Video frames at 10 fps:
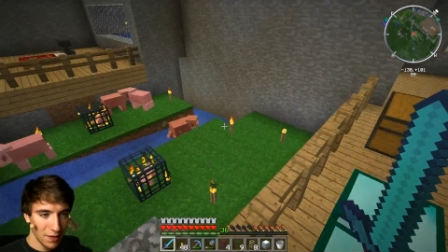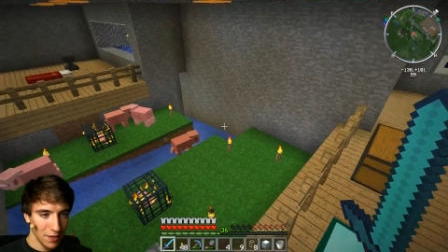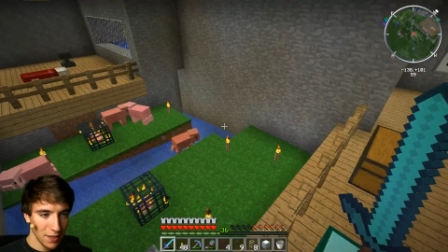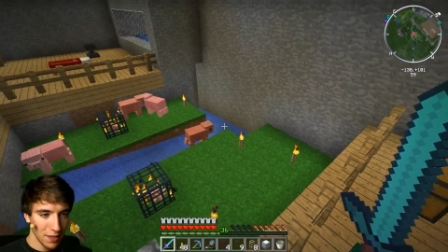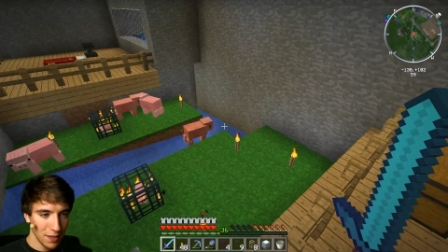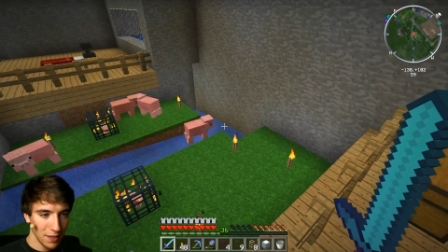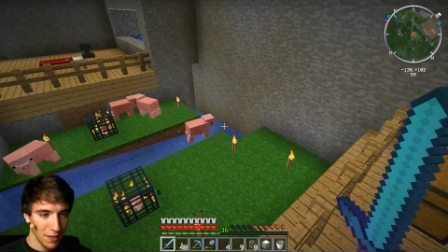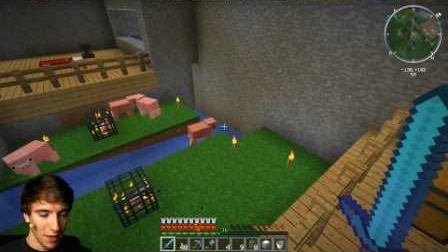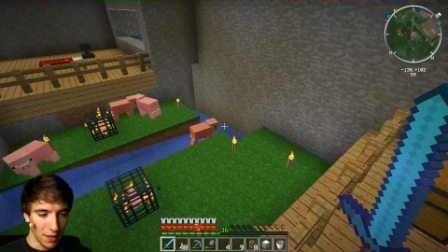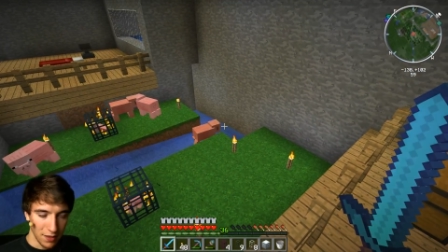Und äh,
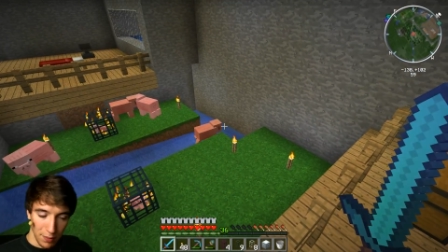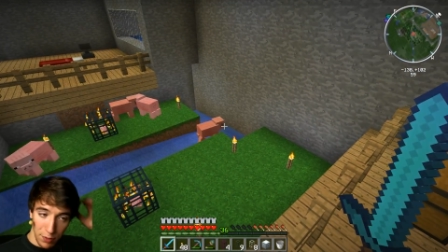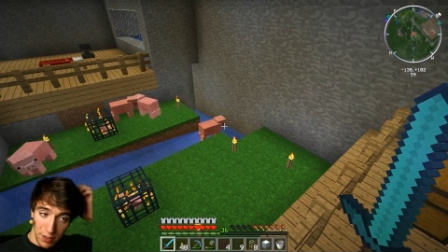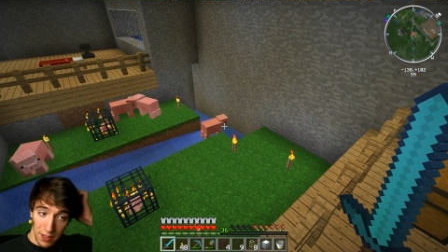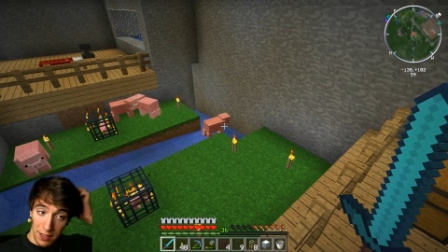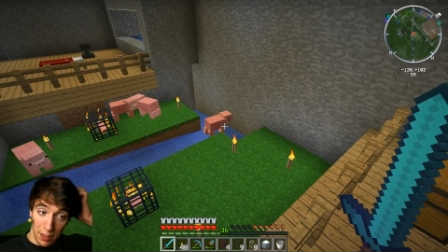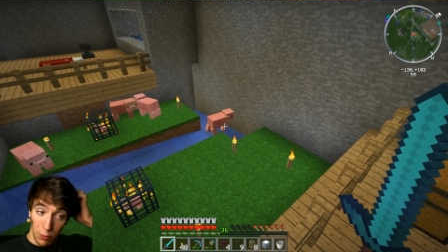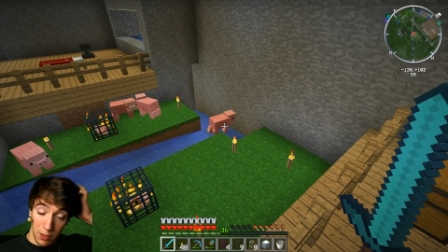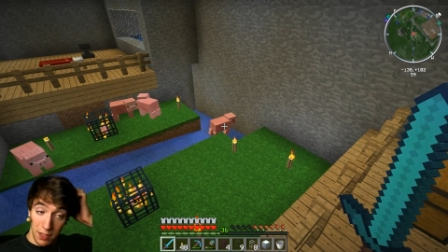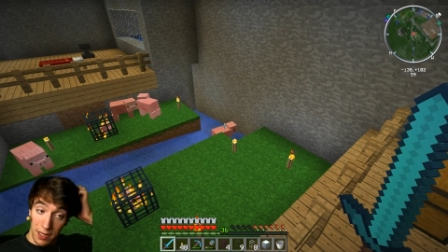ja, da müssten jetzt da
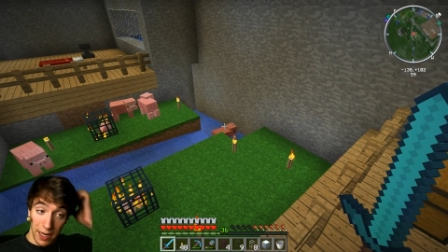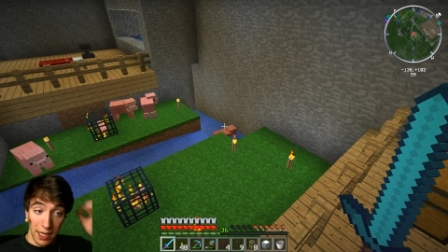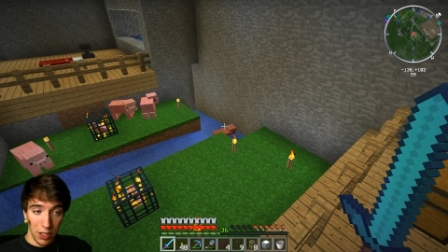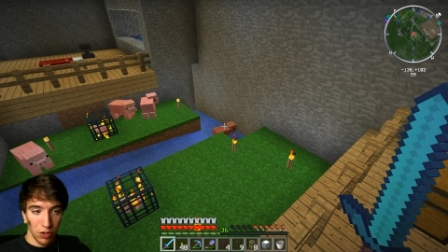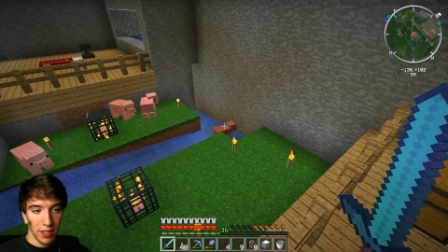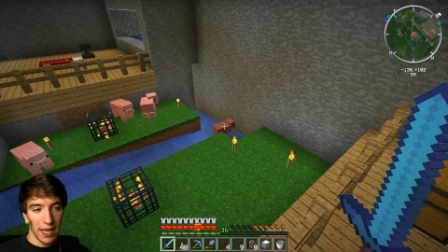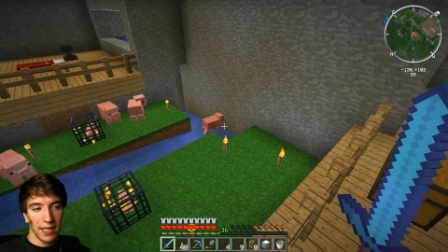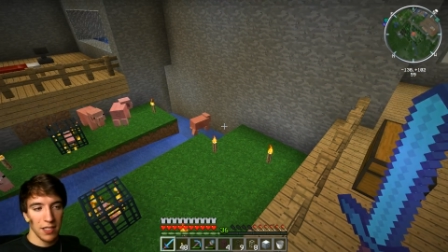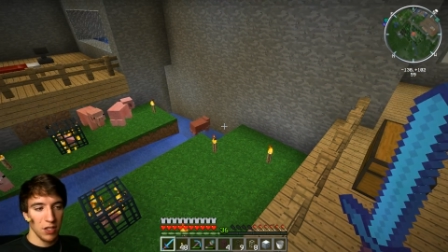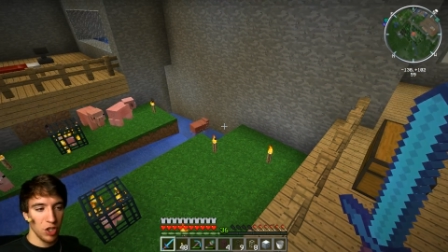unten dann eigentlich schon die ersten